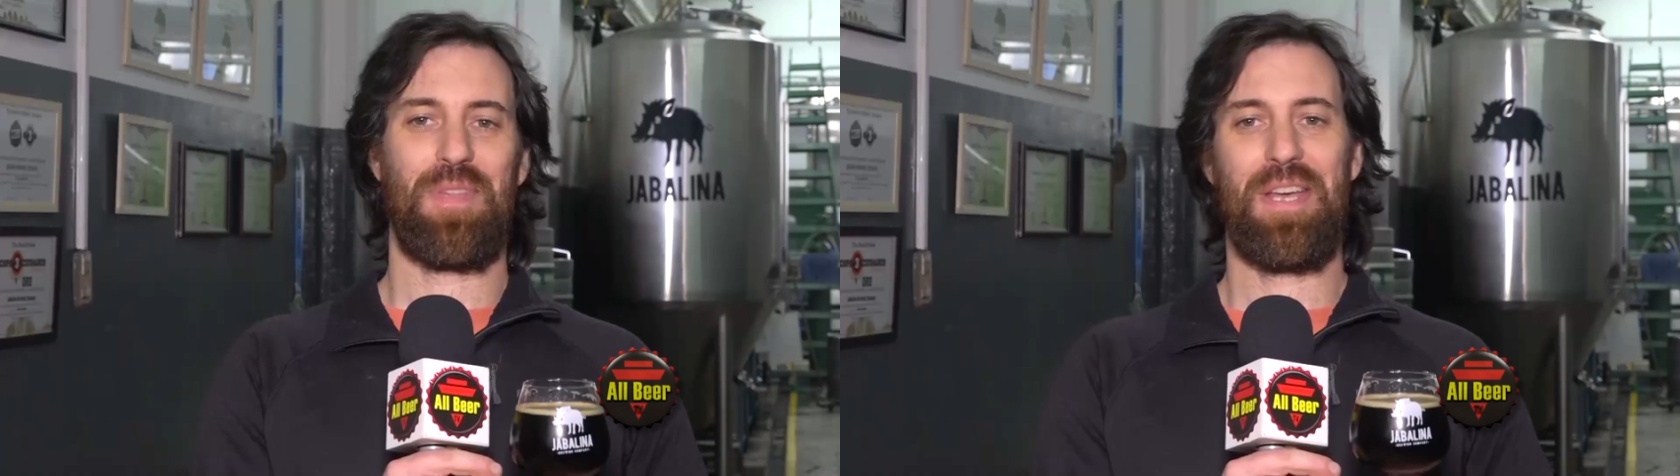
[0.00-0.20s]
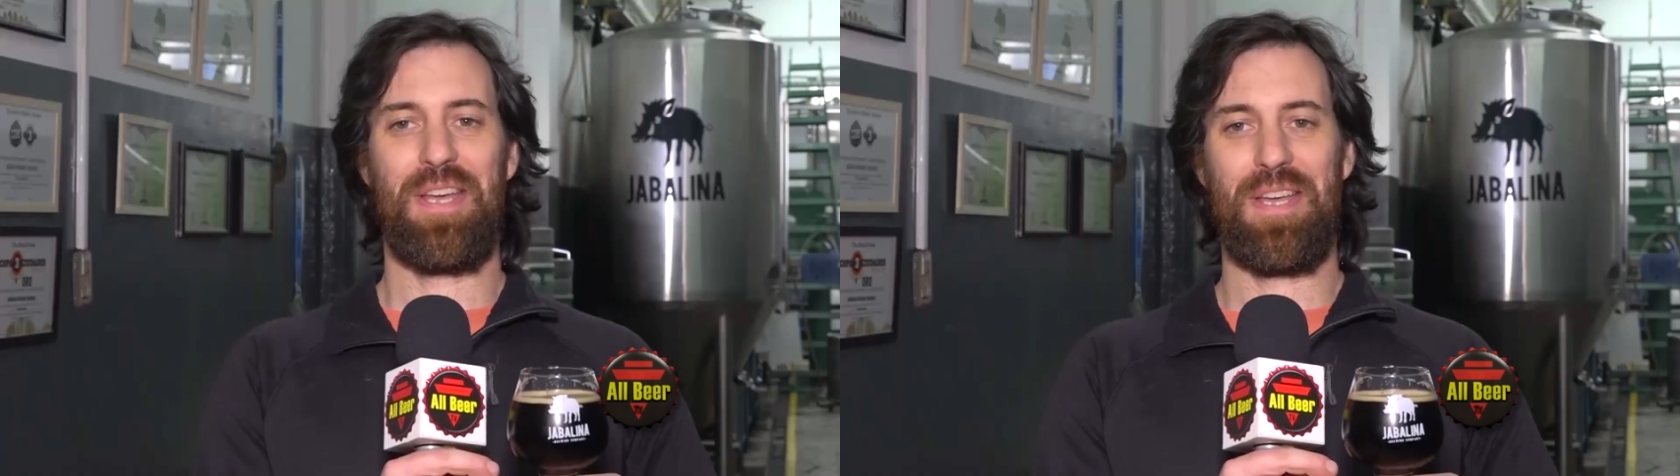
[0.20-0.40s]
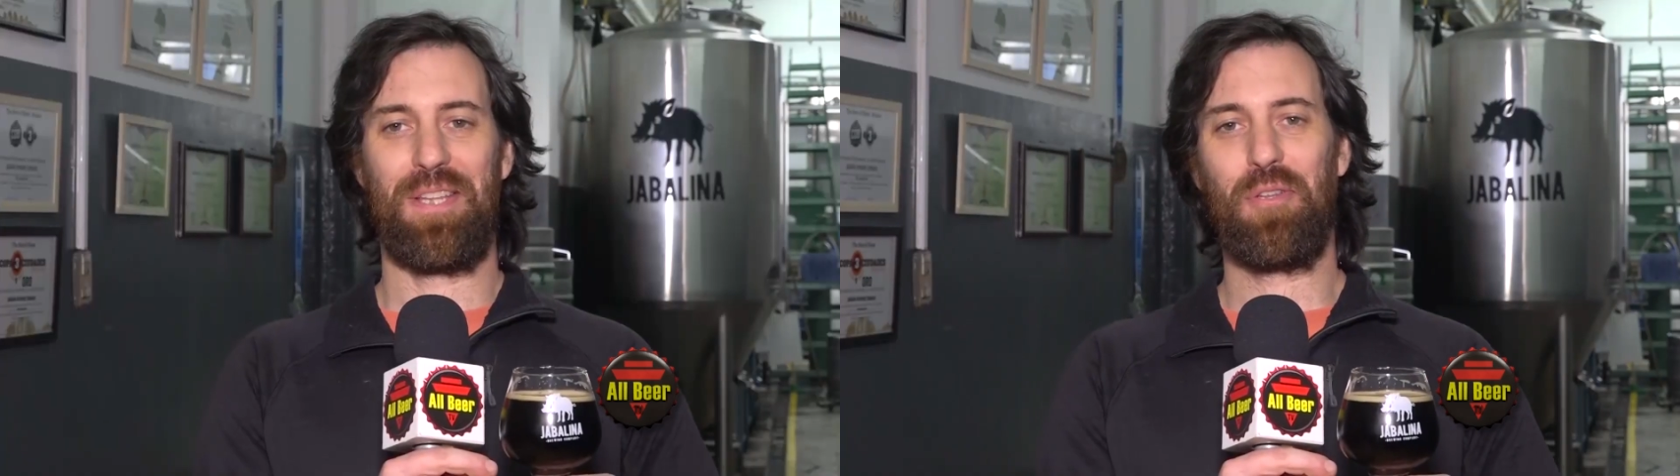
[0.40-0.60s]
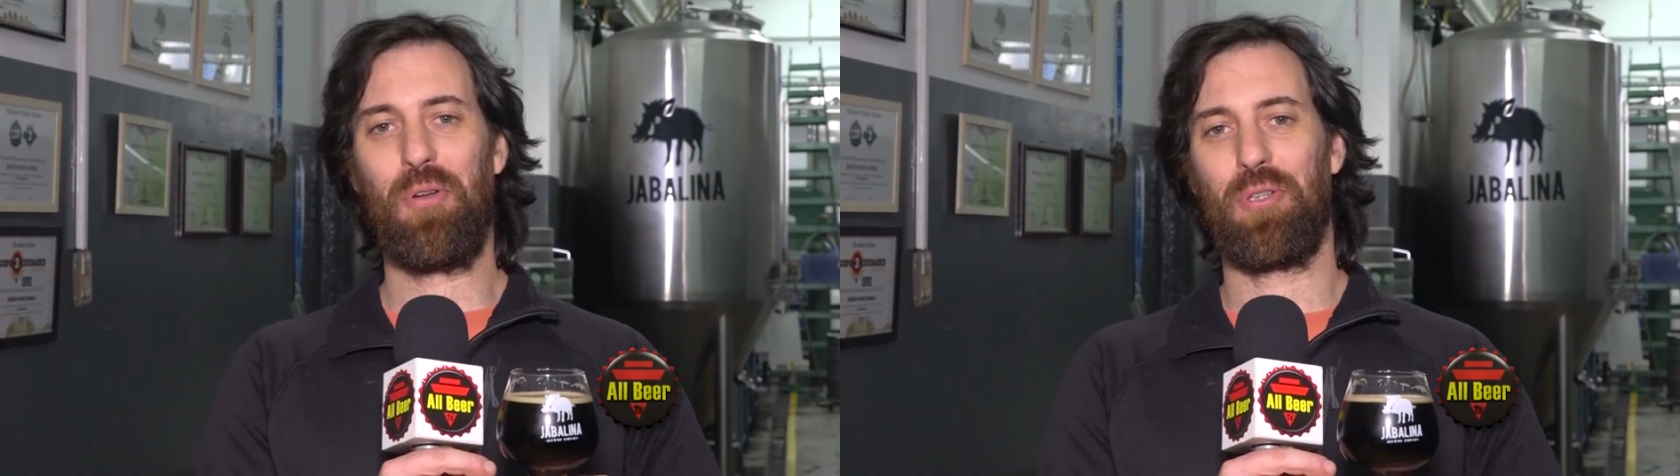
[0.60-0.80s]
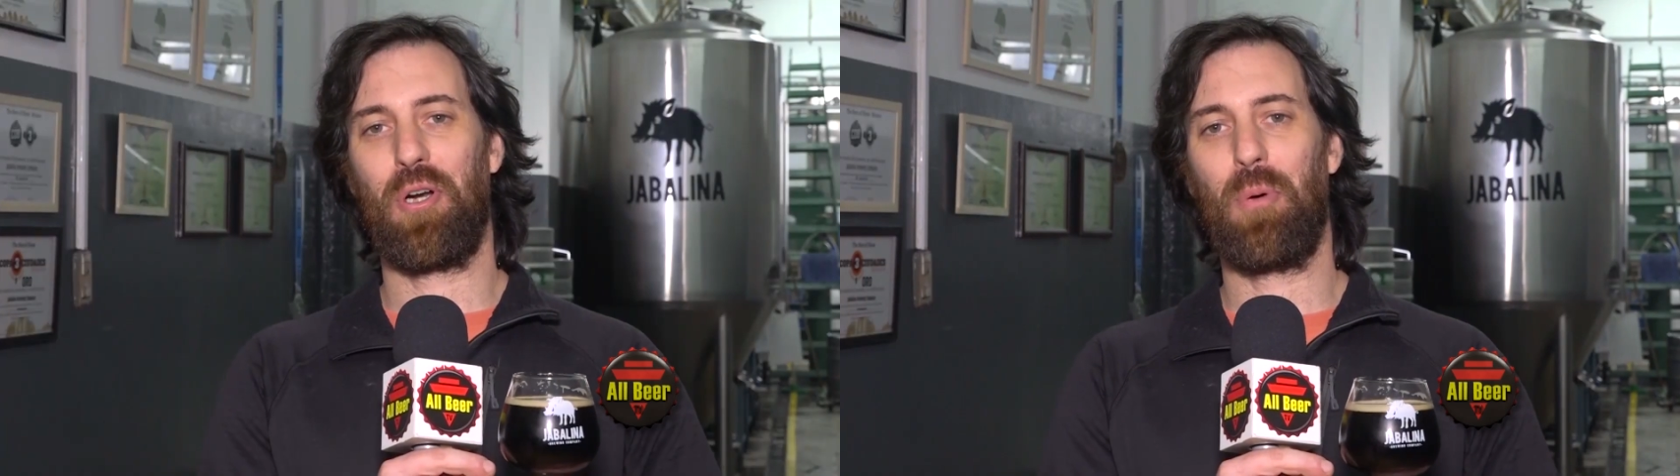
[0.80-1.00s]
eh, en
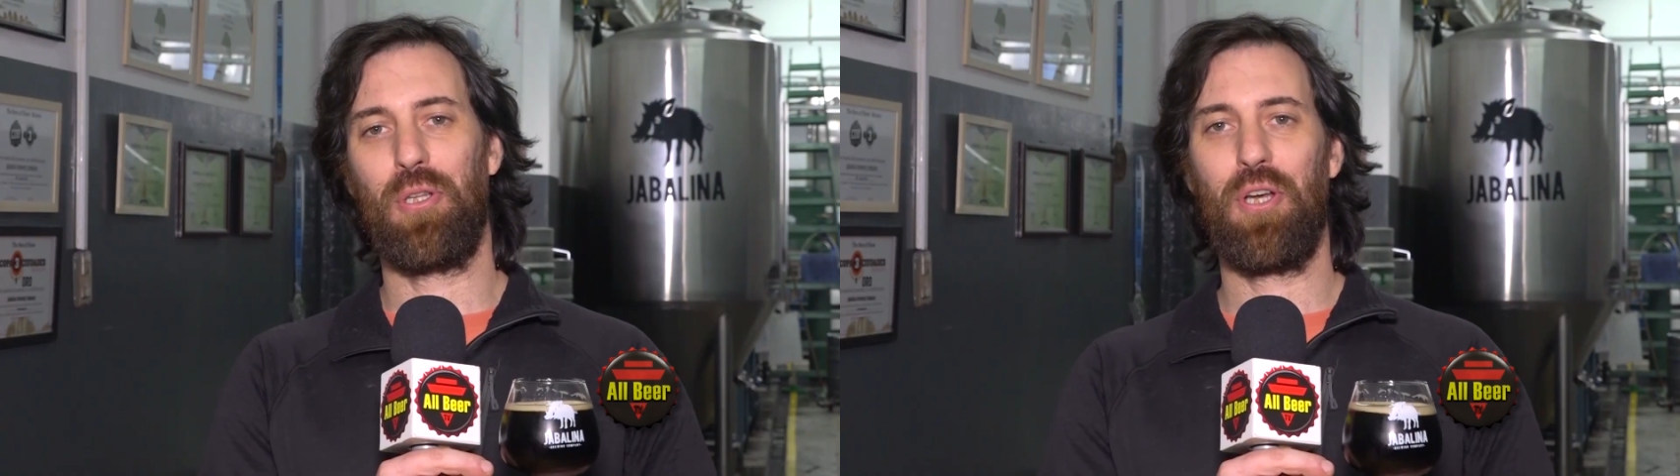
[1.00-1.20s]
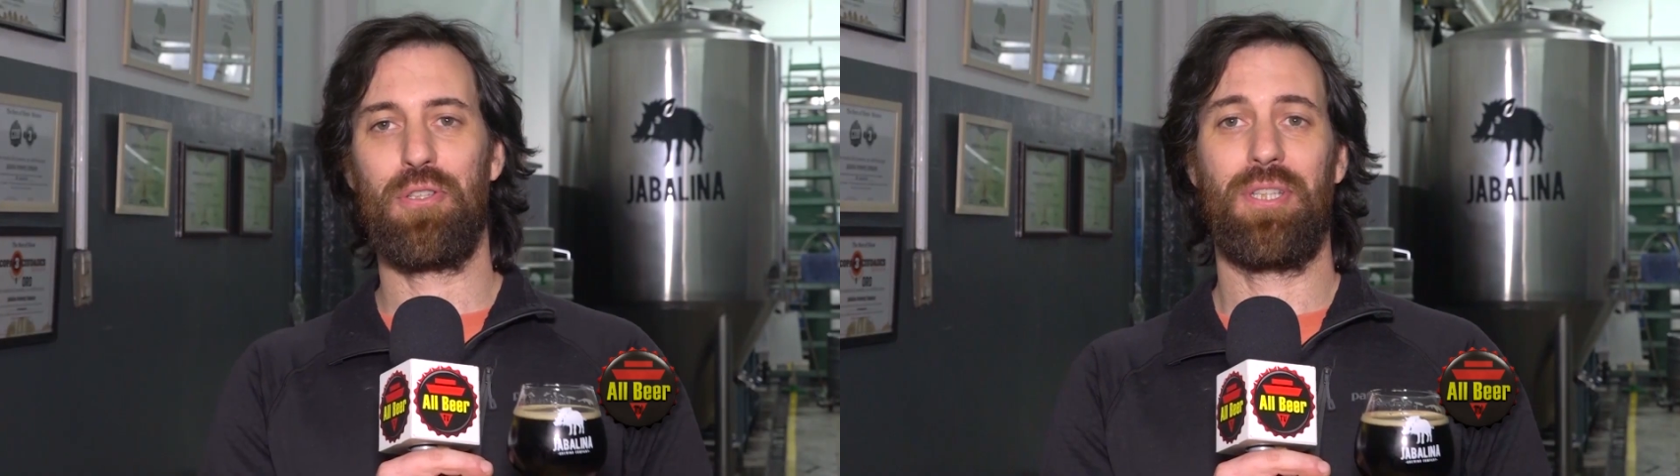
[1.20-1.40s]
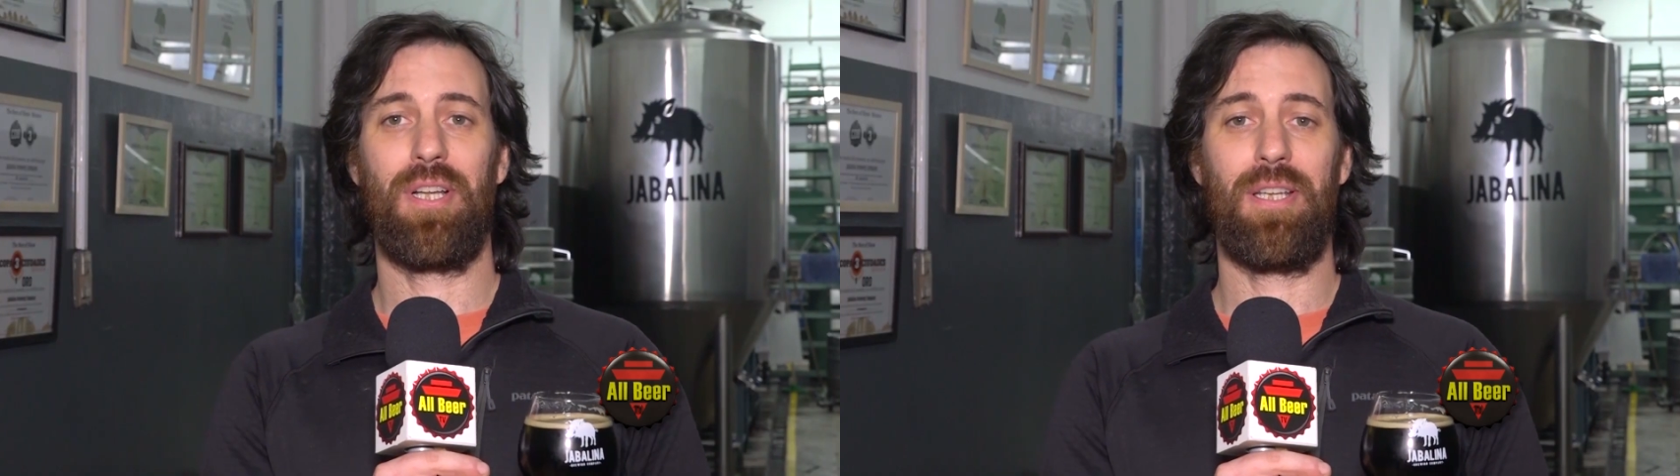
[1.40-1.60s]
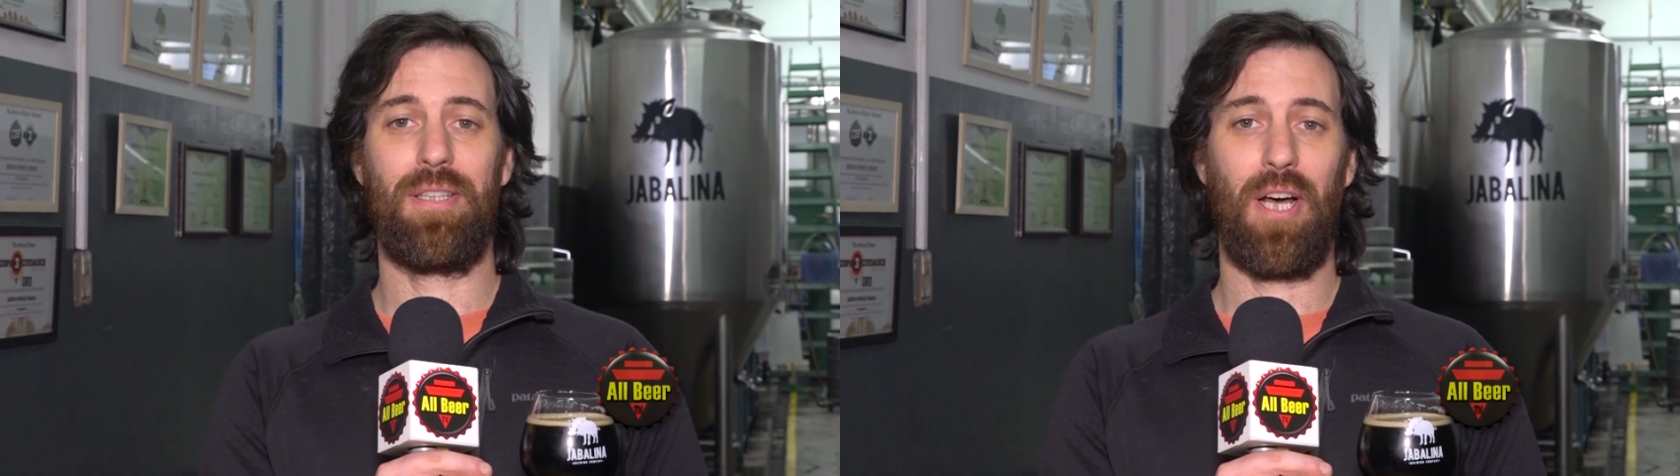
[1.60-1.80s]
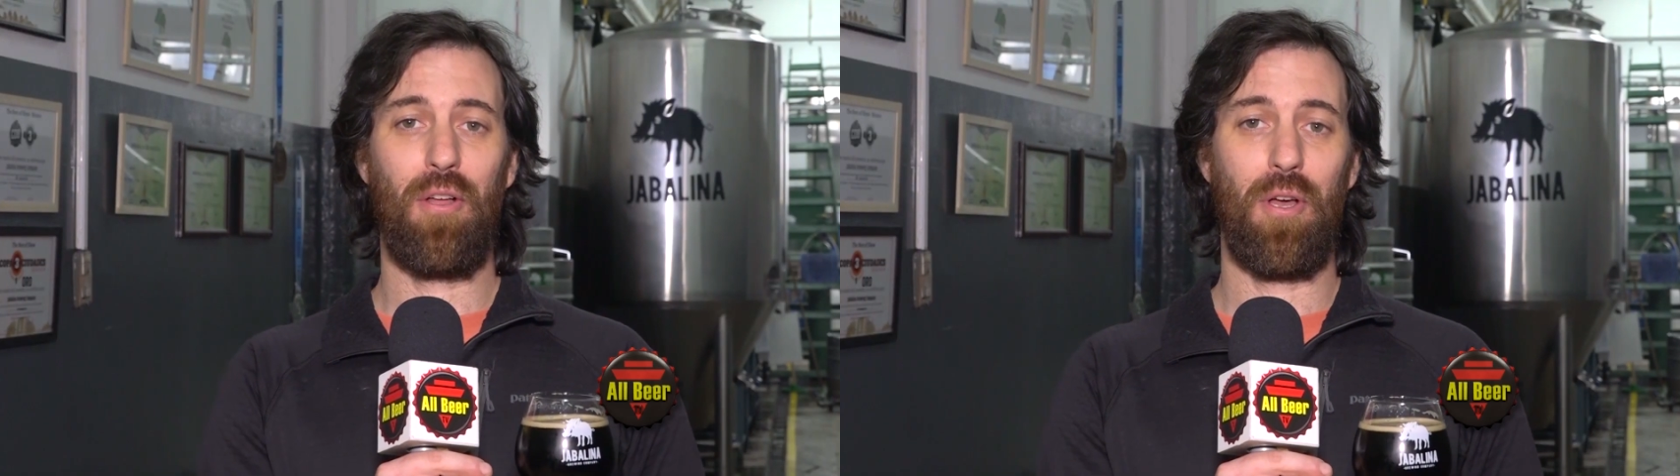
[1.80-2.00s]
todos nuestros posteos está el
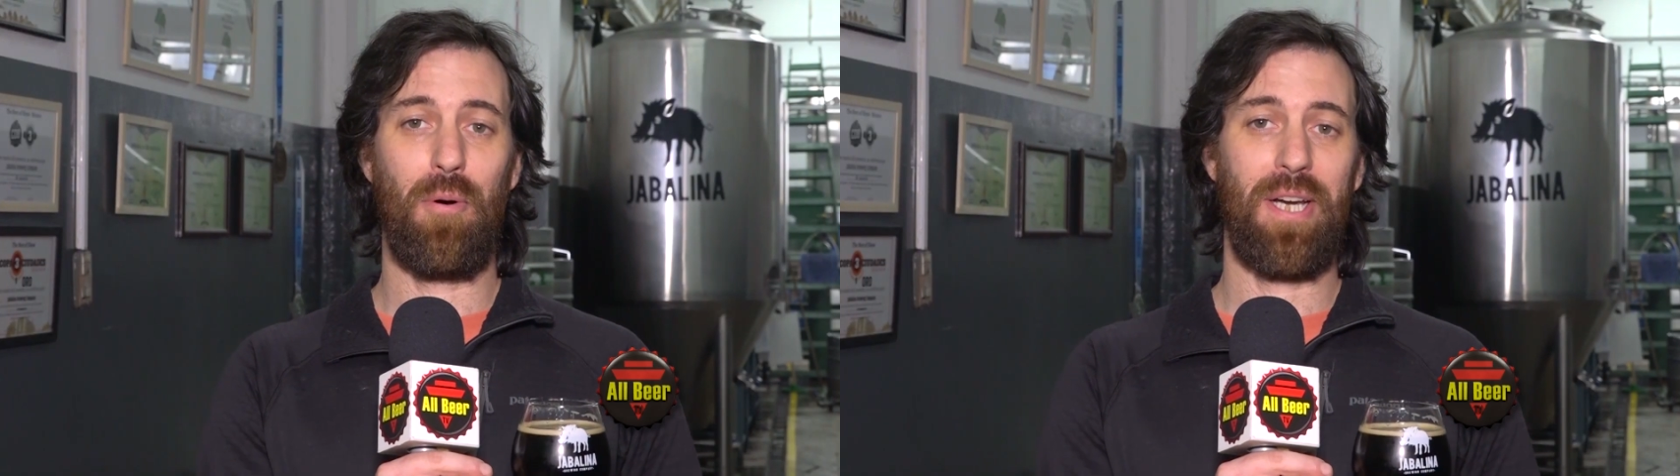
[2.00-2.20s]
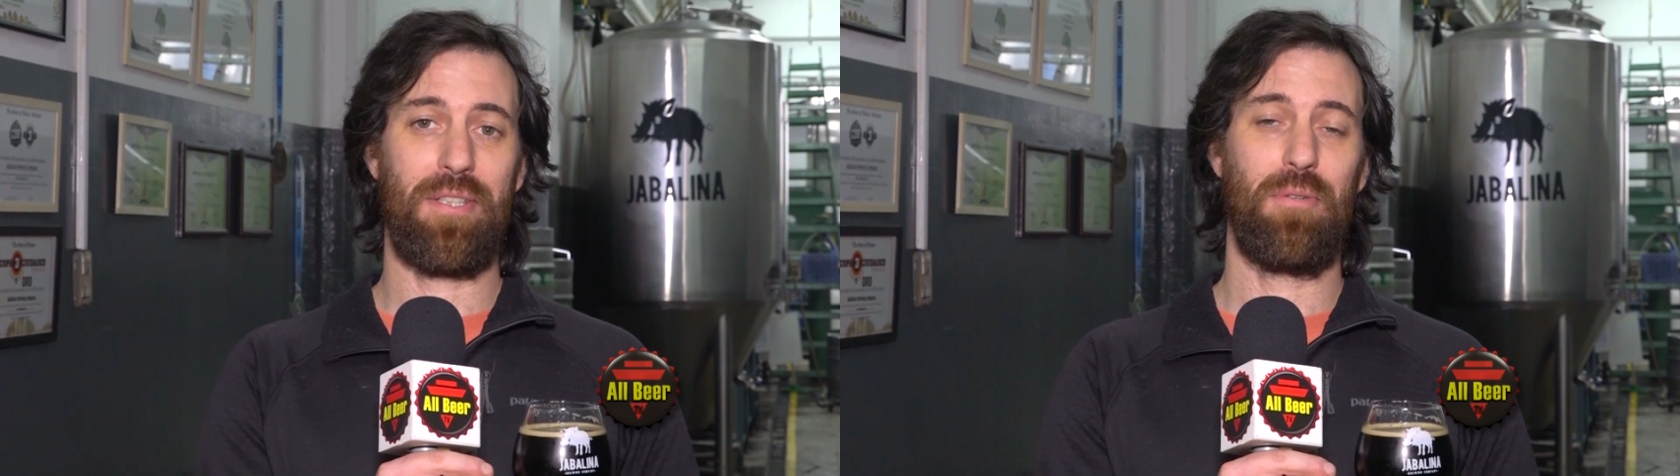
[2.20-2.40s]
listado de bares